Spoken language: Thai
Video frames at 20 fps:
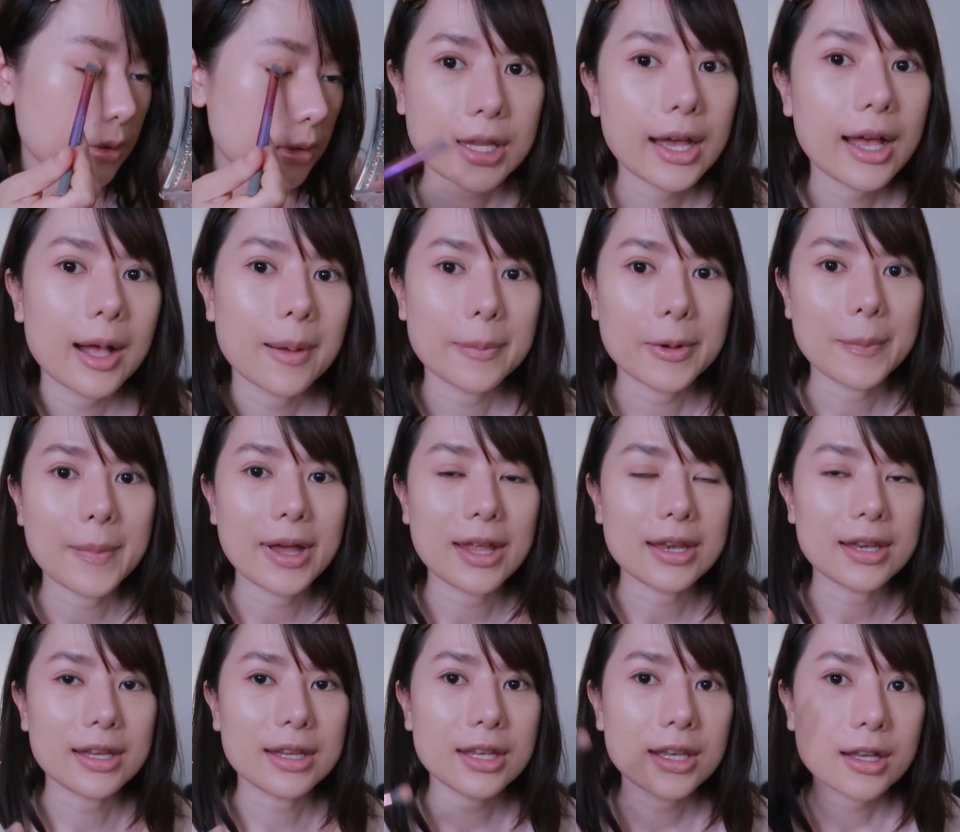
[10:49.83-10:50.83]
เนี่ยค่ะประมาณ
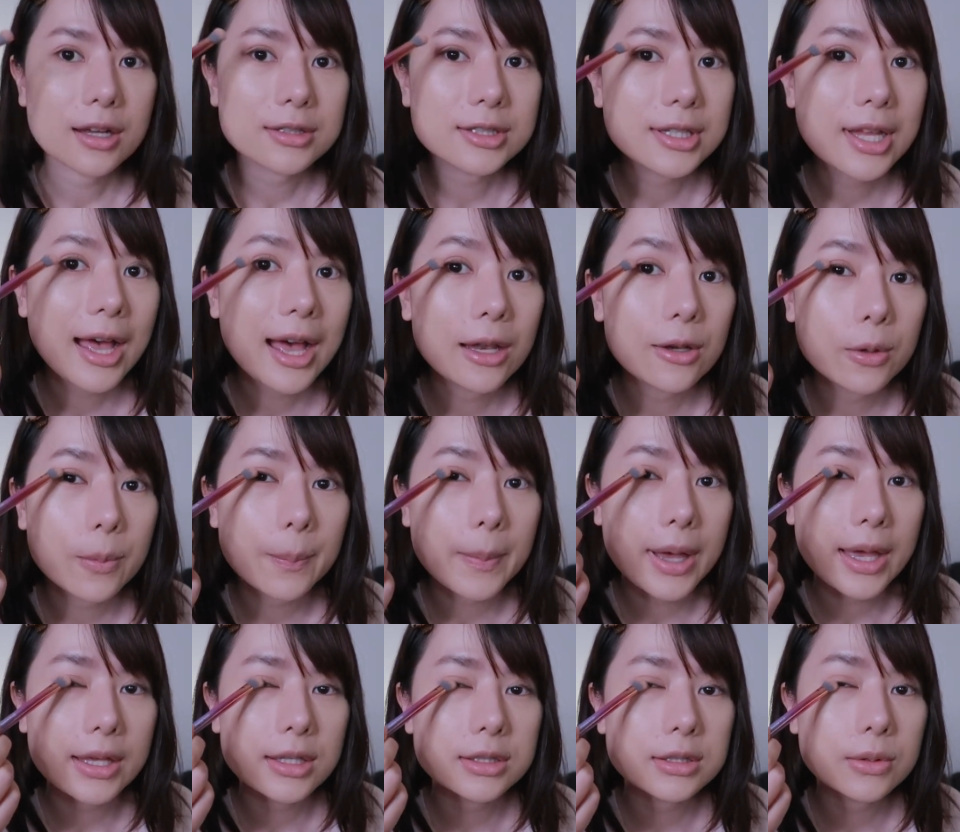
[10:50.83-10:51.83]
นี้ก็จะทาลงไป
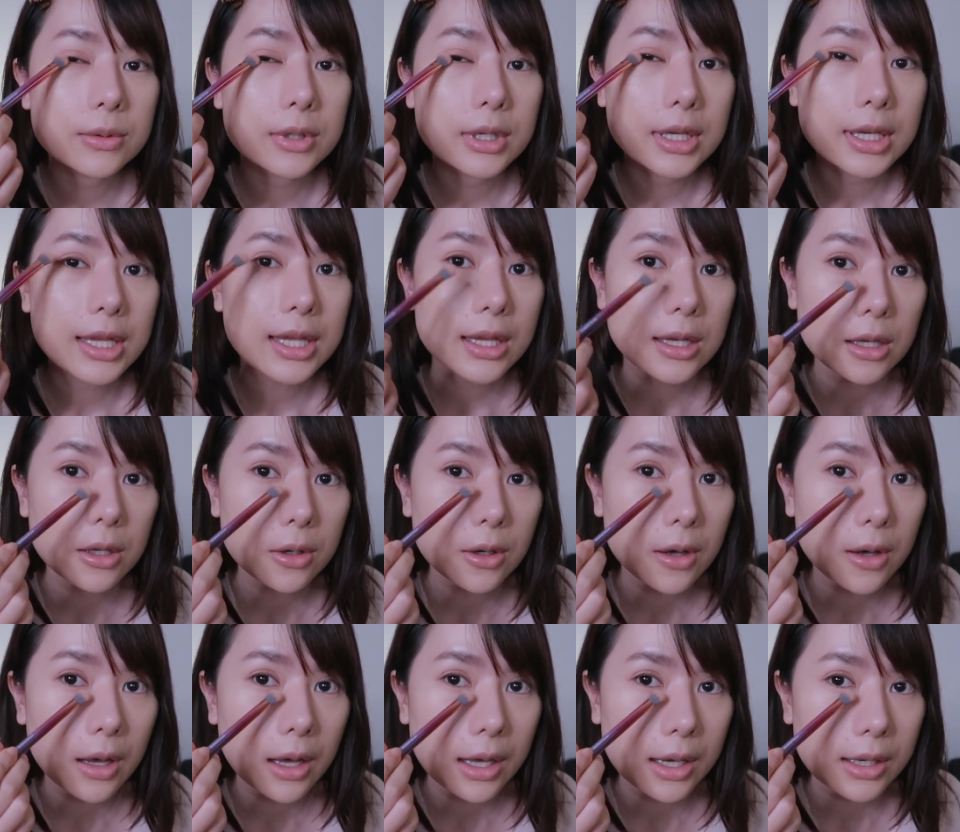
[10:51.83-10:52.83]
โซนนี้แล้ว
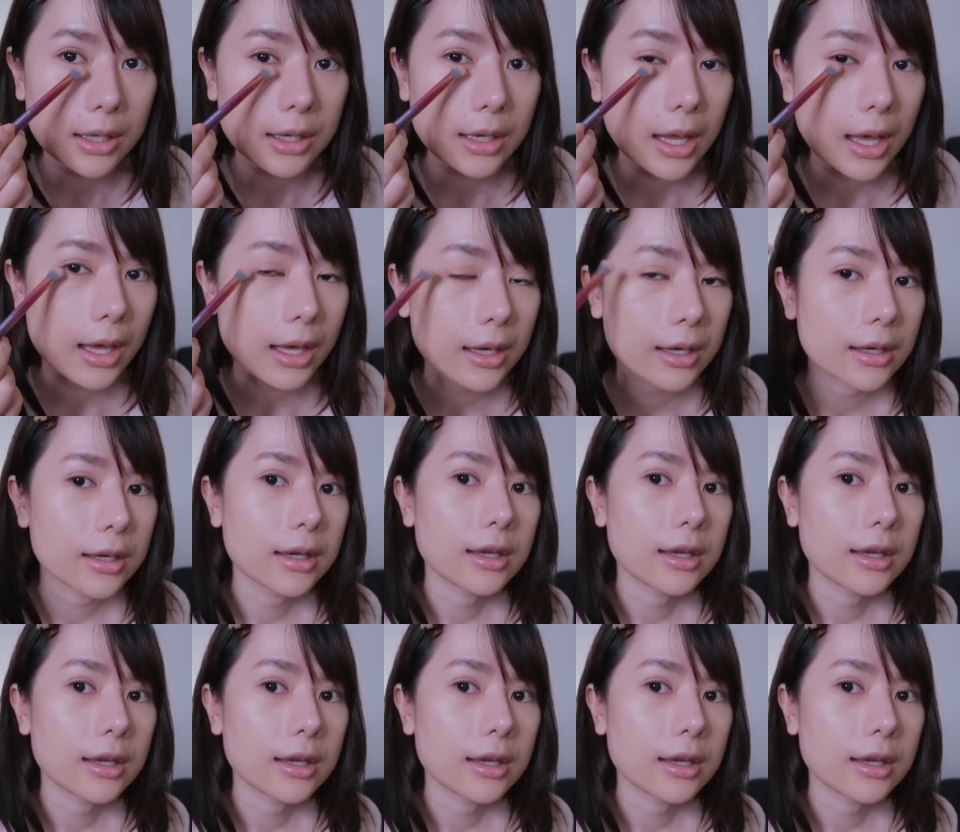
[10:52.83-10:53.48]
ก็ข้างล่าง